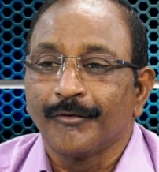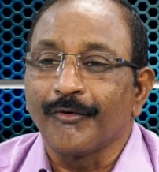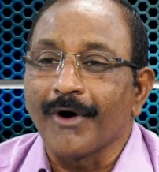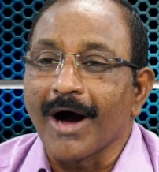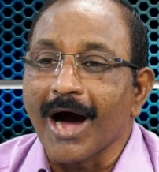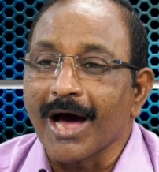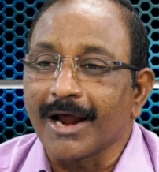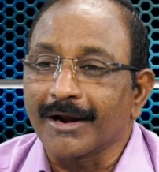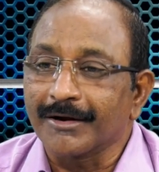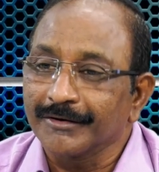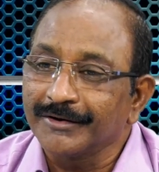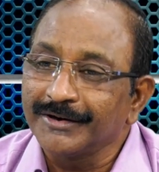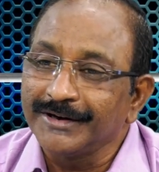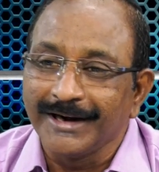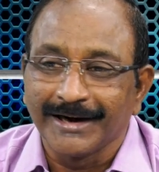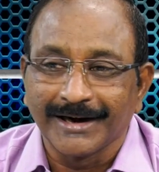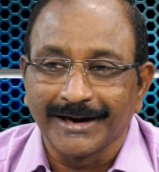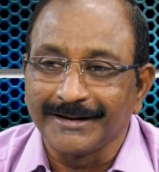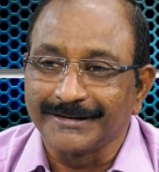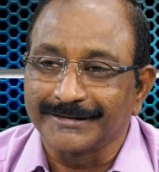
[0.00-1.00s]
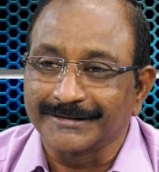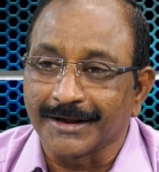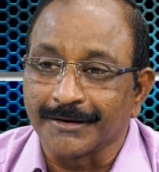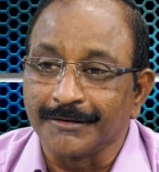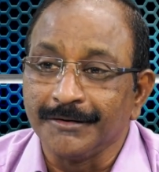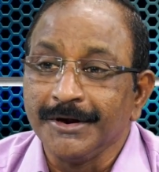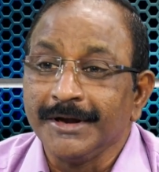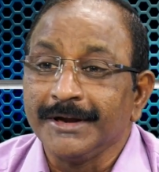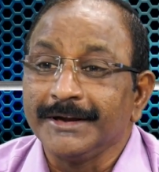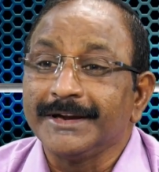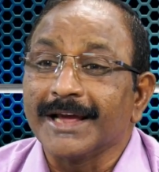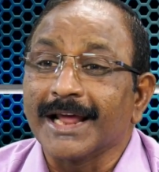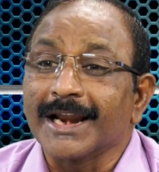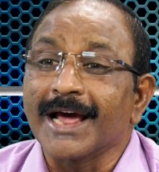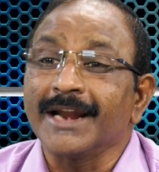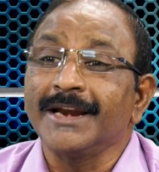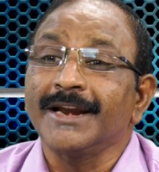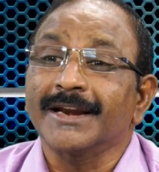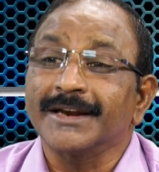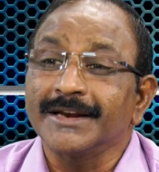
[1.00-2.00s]
వాళ్ళు నిర్ణయిస్తారు
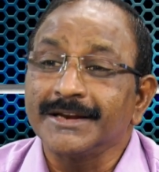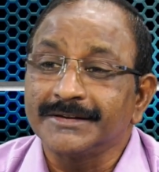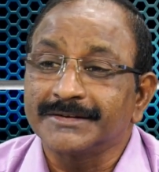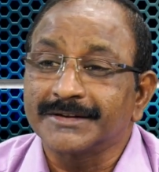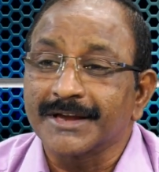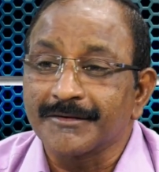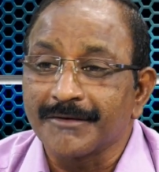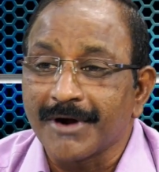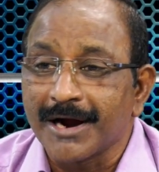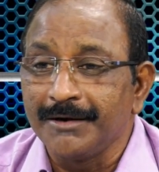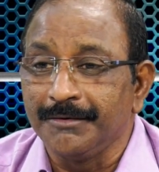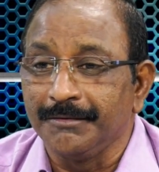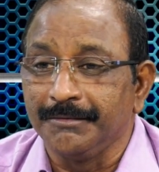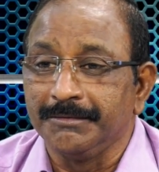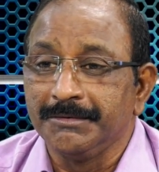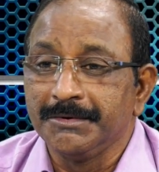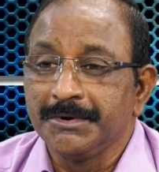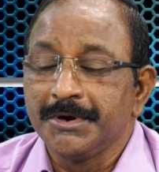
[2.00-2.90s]
ఎలా నిర్ణయిస్తారు వాళ్ళు